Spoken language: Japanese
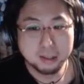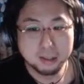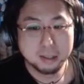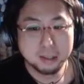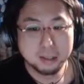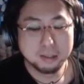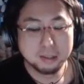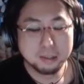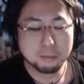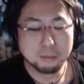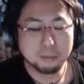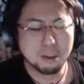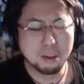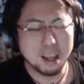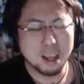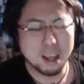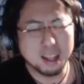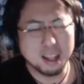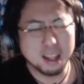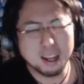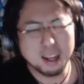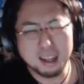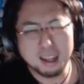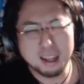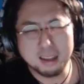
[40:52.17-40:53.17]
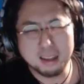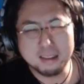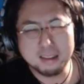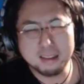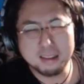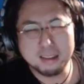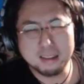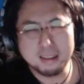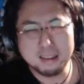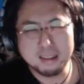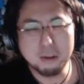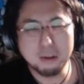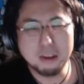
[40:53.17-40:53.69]
もうね、なんかね、
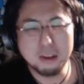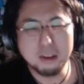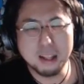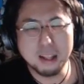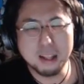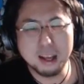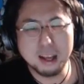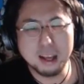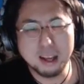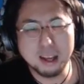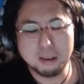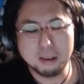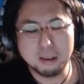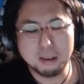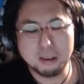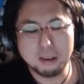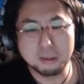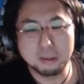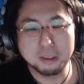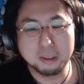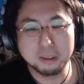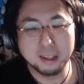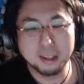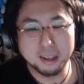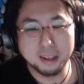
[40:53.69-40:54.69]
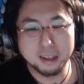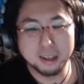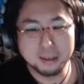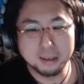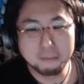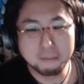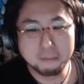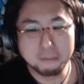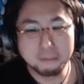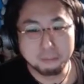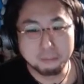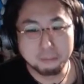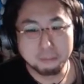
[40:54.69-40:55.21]
寒いなーとか思って、
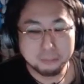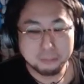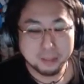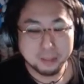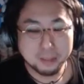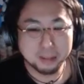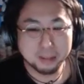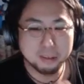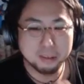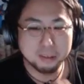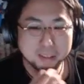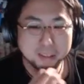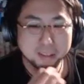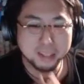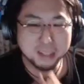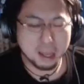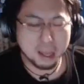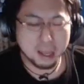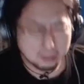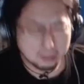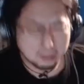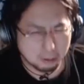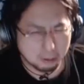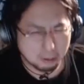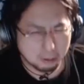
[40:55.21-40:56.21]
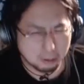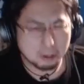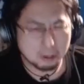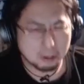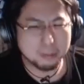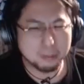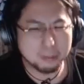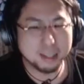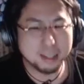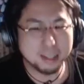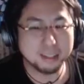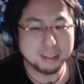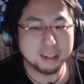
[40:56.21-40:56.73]
結構ドン引き
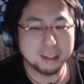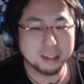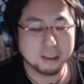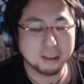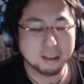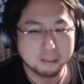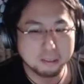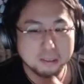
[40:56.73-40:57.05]
してたの。